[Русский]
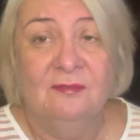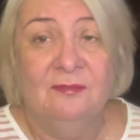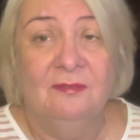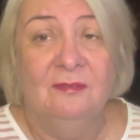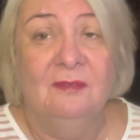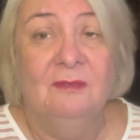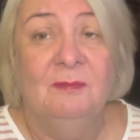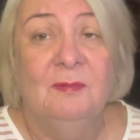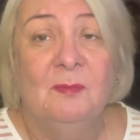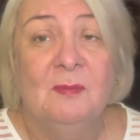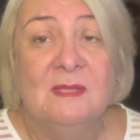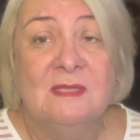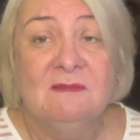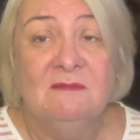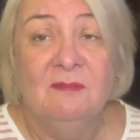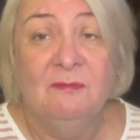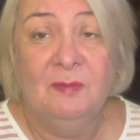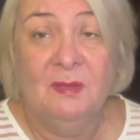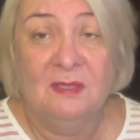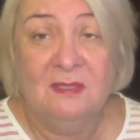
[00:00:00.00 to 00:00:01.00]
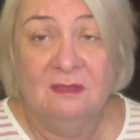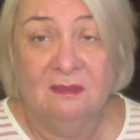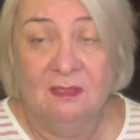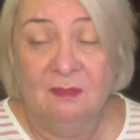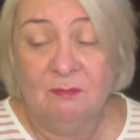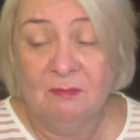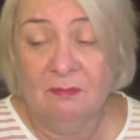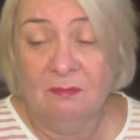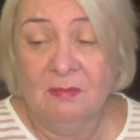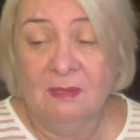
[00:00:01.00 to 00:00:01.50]
по Москве в
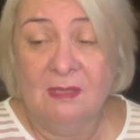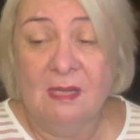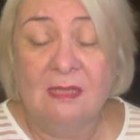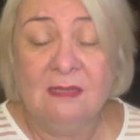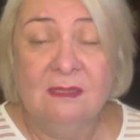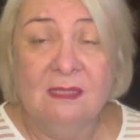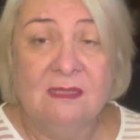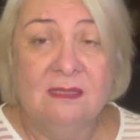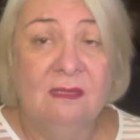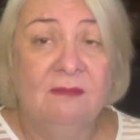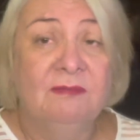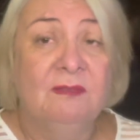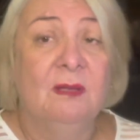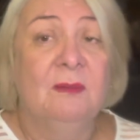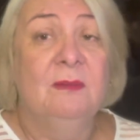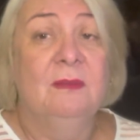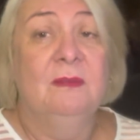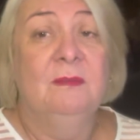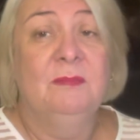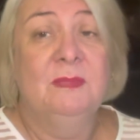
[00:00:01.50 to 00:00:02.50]
пределах МКАД доставка